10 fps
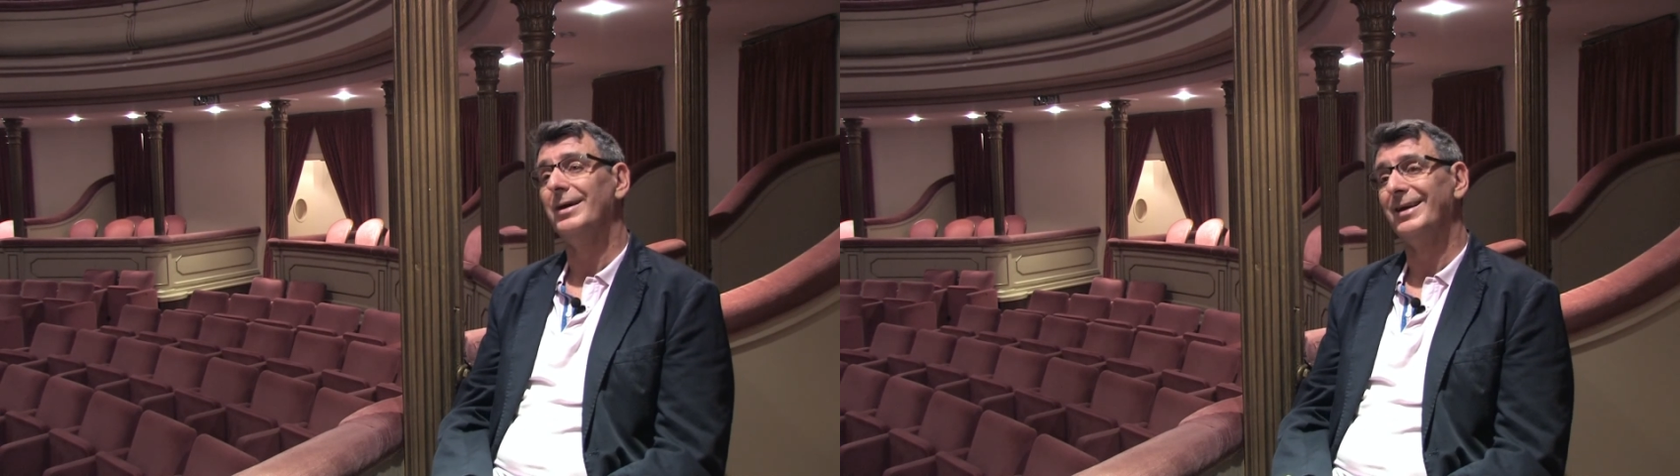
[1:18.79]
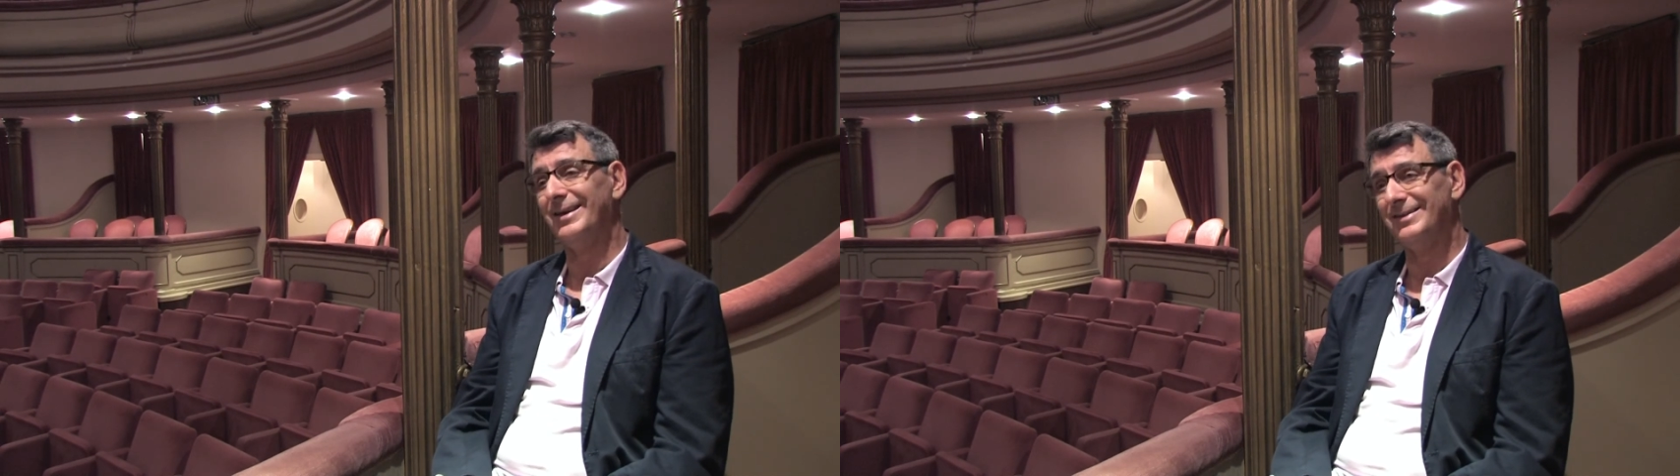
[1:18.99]

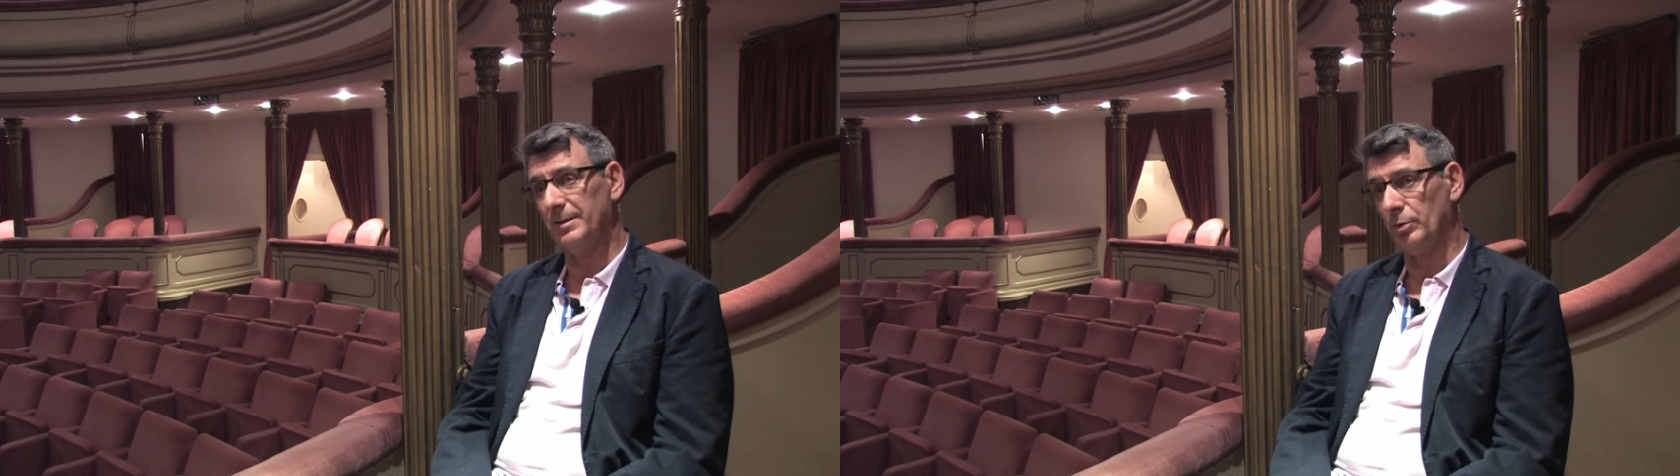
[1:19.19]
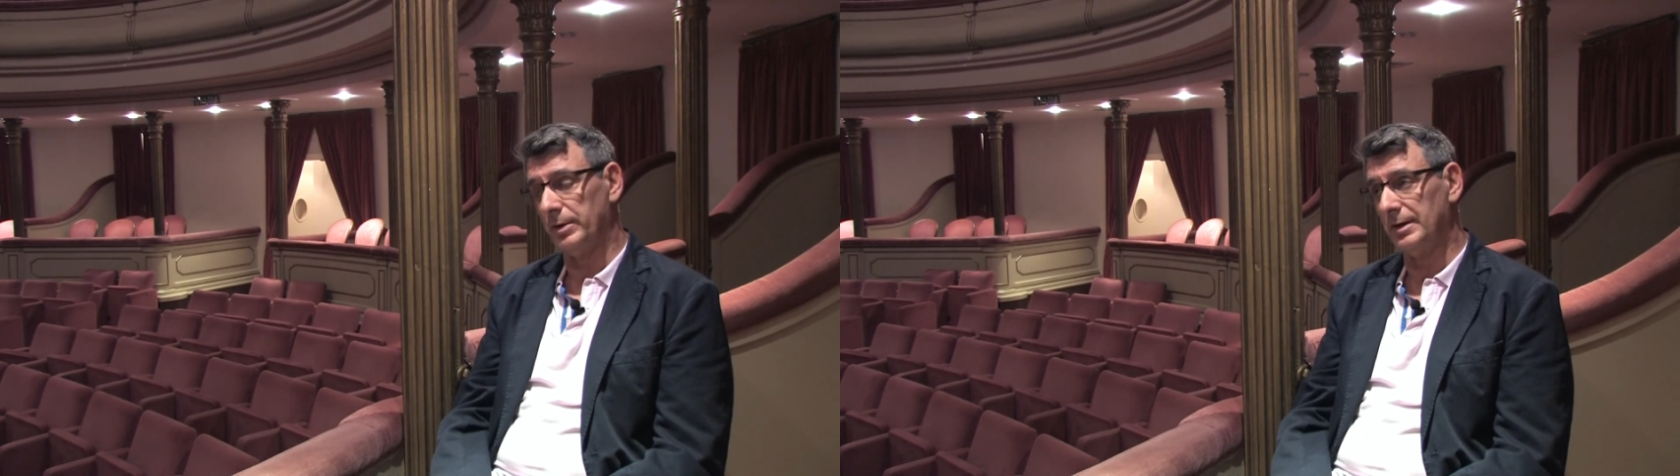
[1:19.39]
este
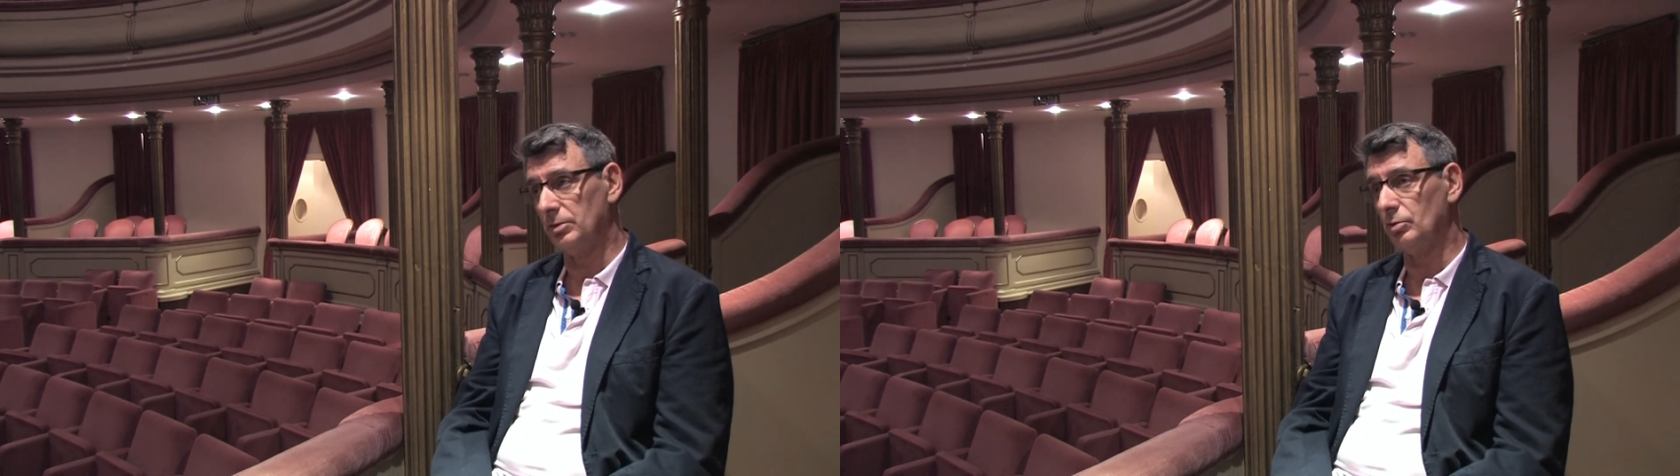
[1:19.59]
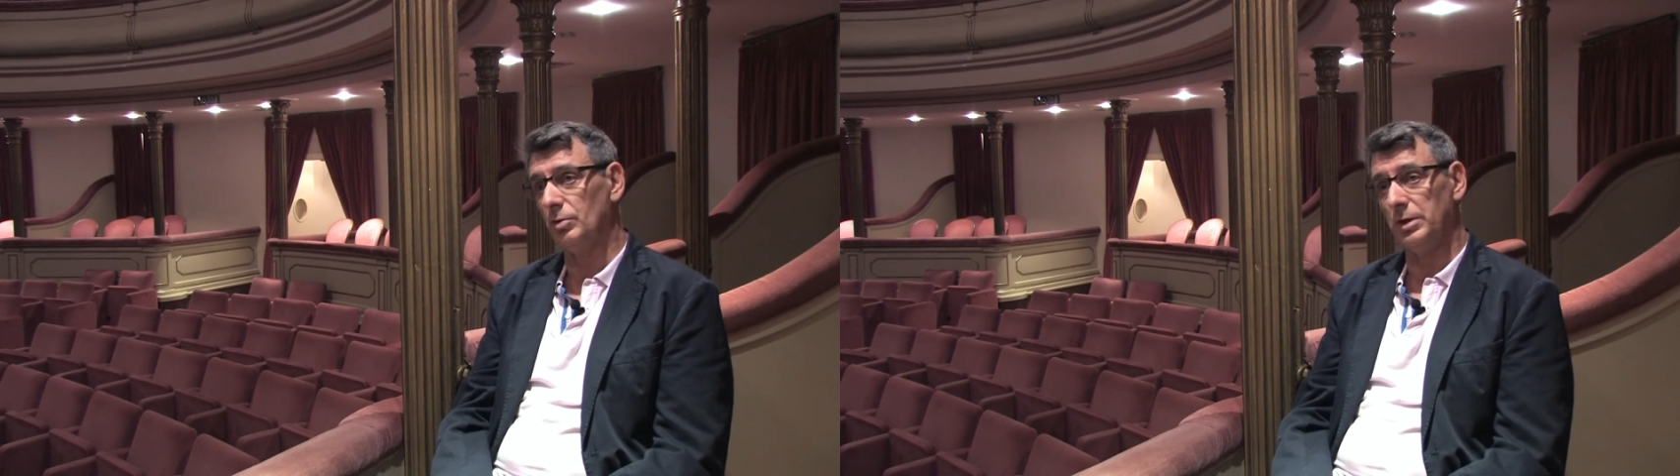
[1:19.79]

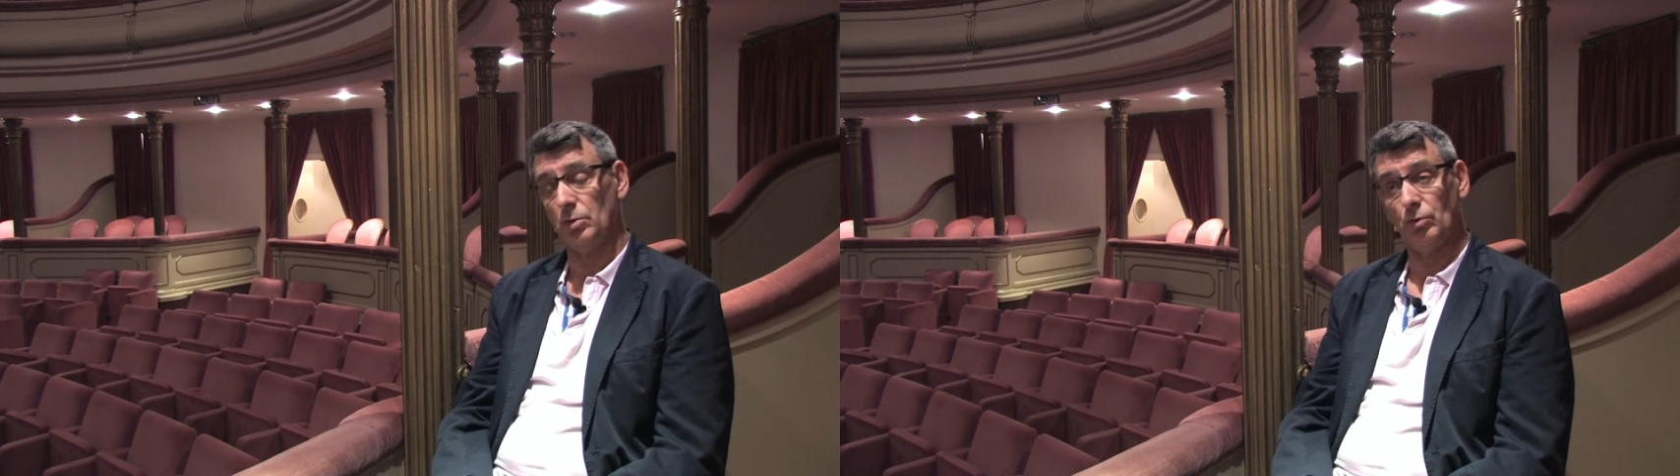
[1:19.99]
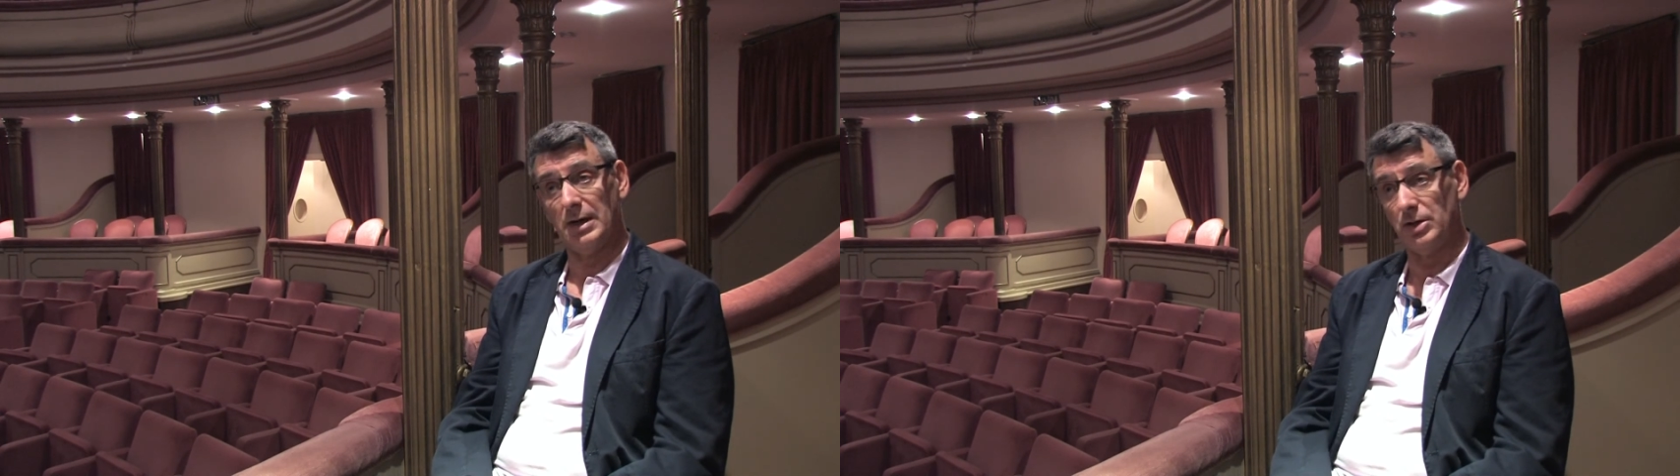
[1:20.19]
proyecto y en
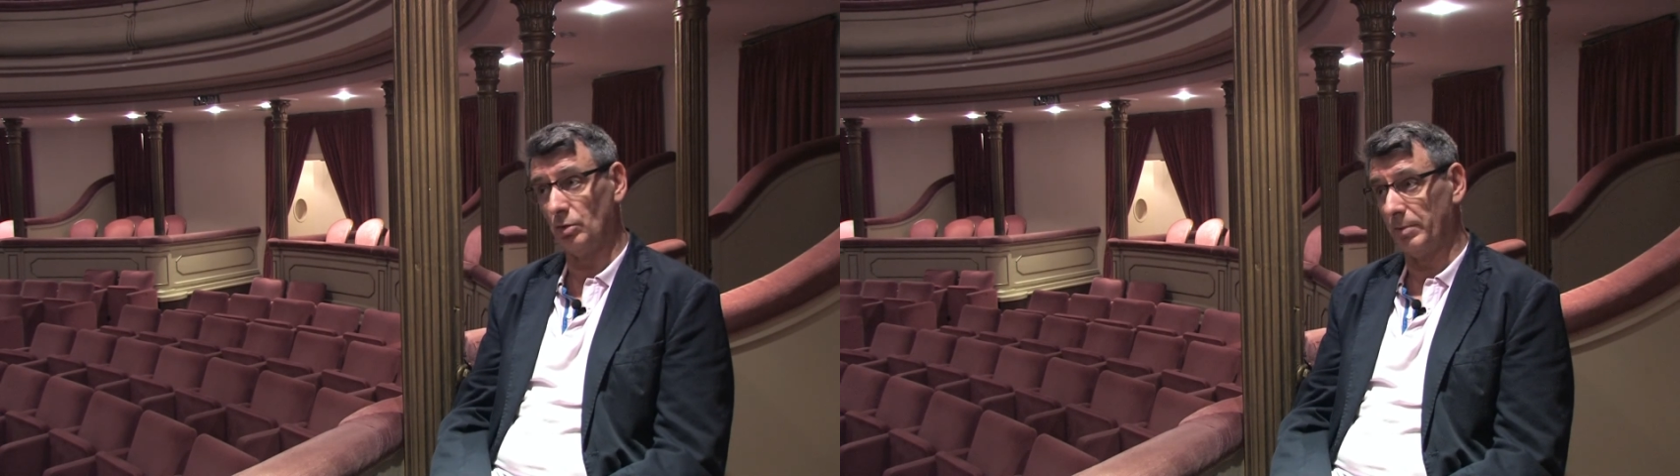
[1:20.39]
un año